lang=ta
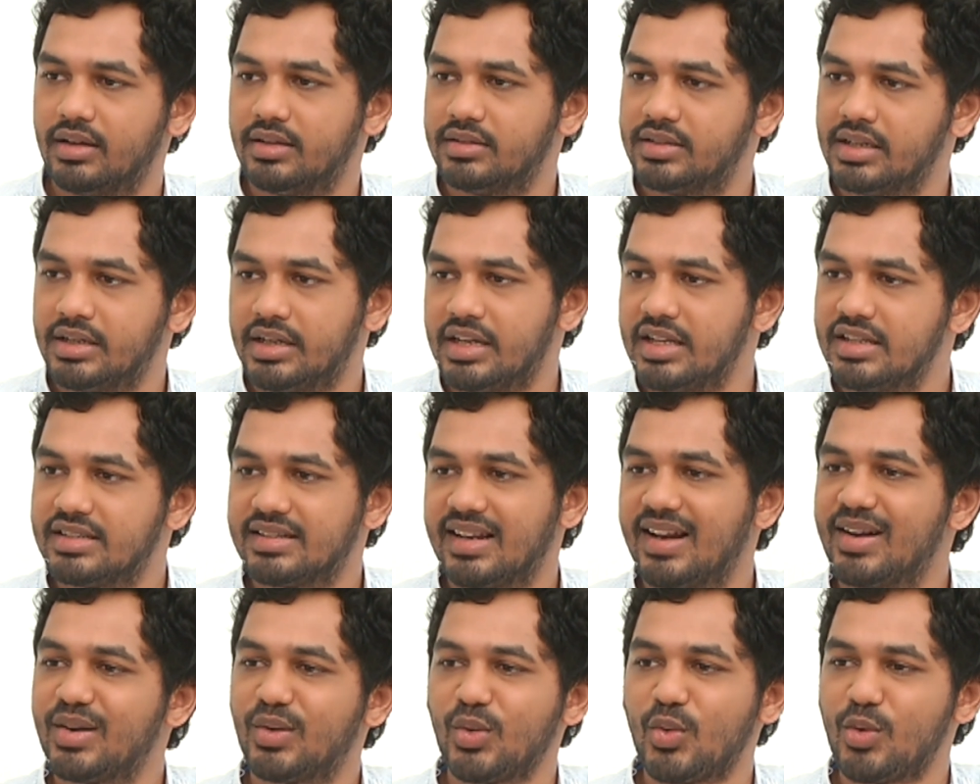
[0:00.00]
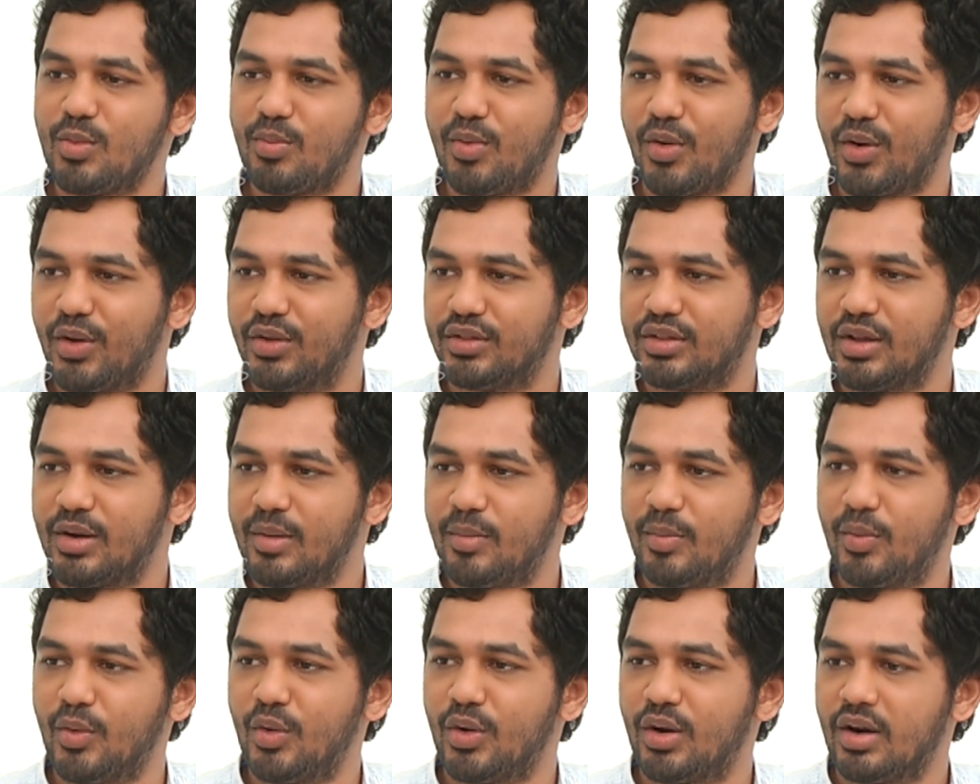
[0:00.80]
சிட்டிஸ்லாம் டூர் போனோம்
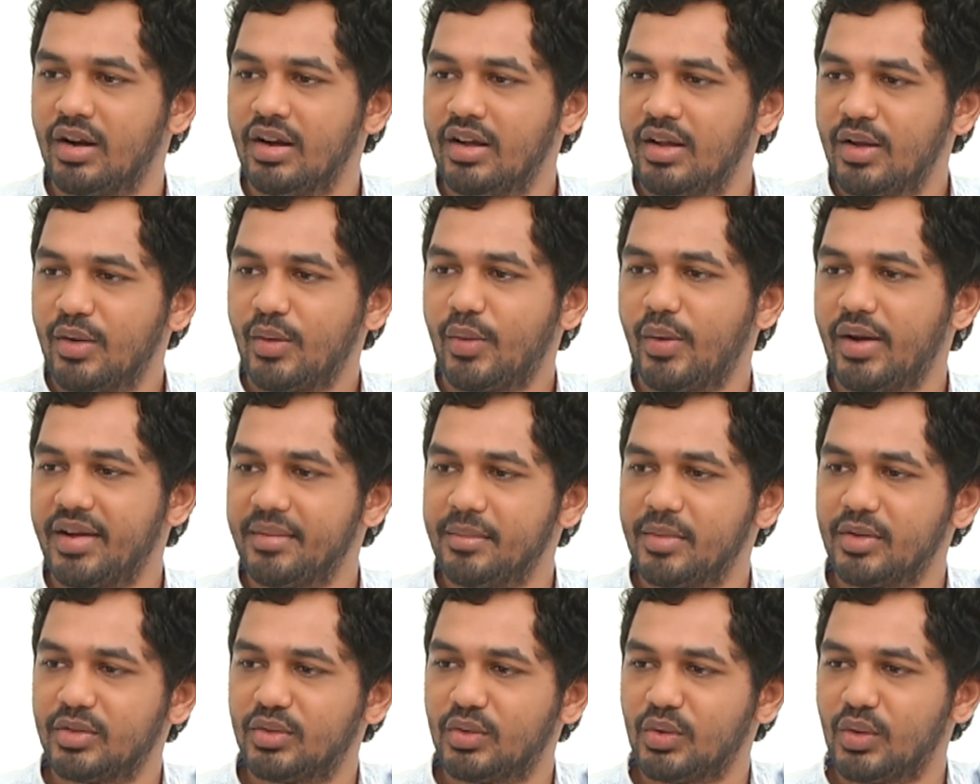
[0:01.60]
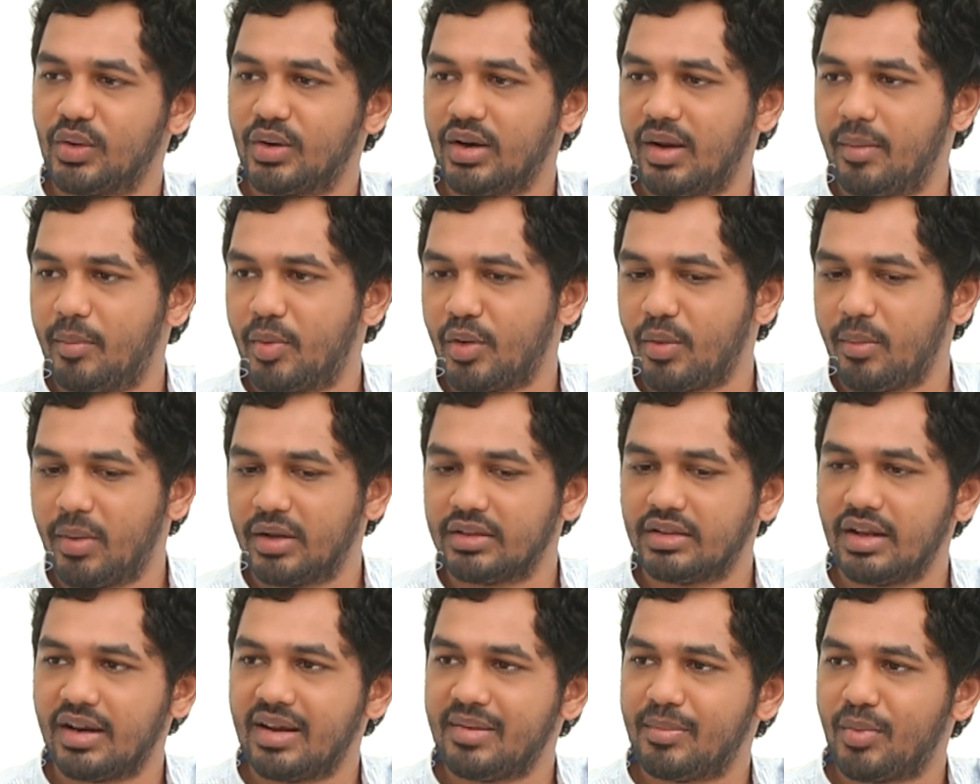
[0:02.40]
திருப்பூர் கோயம்புத்தூர் அப்புறம்
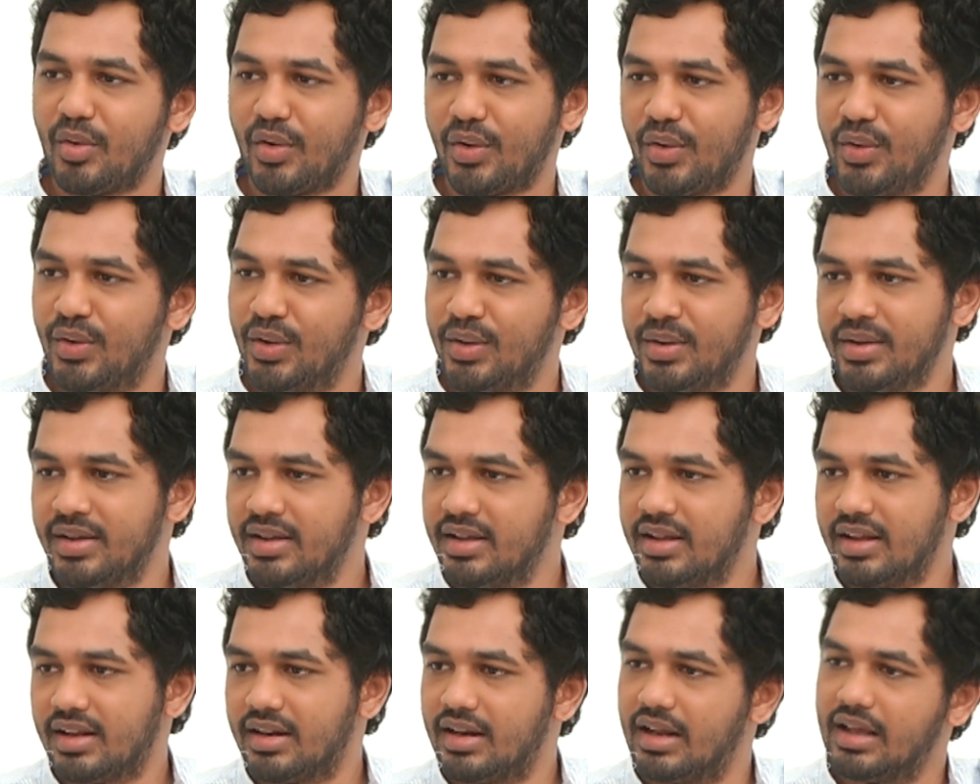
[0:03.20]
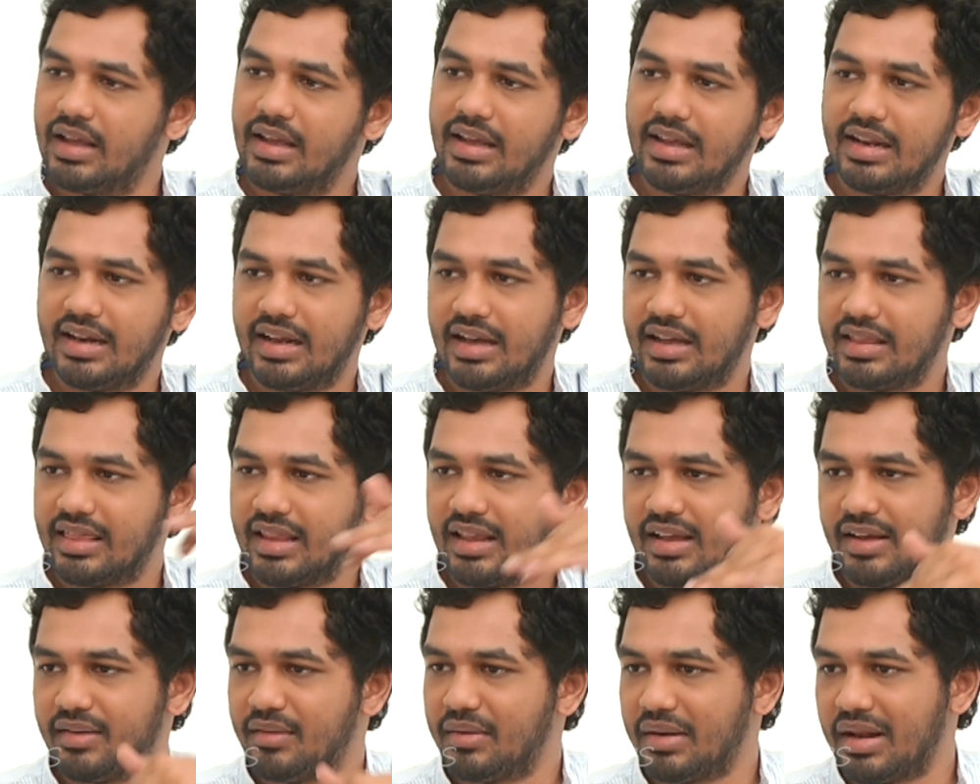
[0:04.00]
மதுரை போனோம் லைனாக
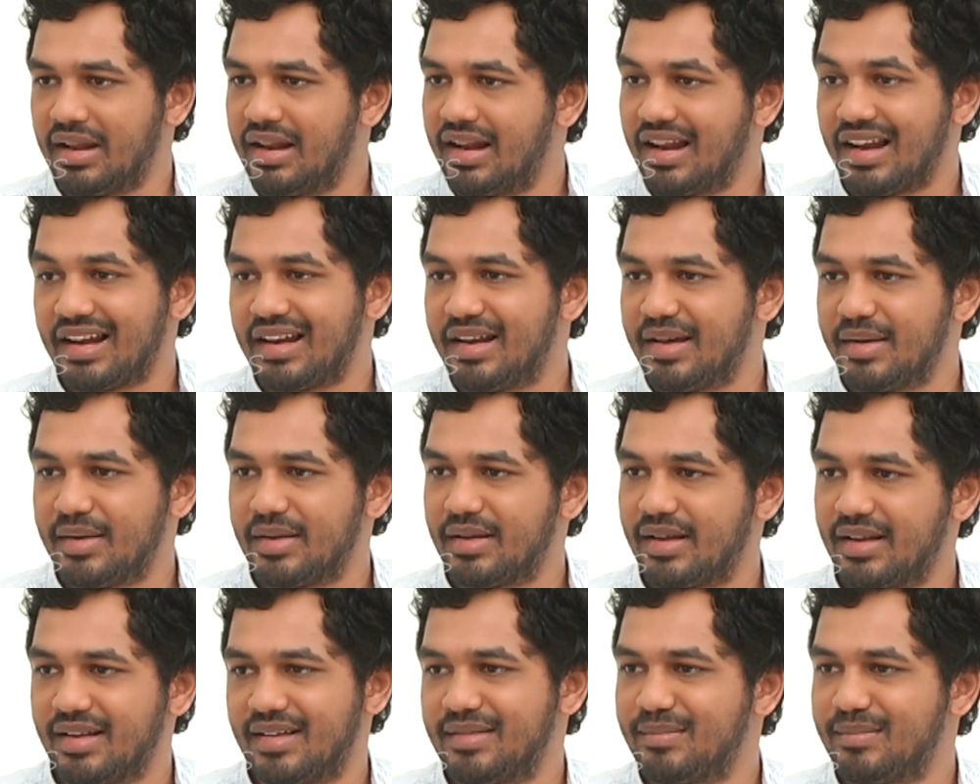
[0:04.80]
அந்த வழியிலெல்லாம்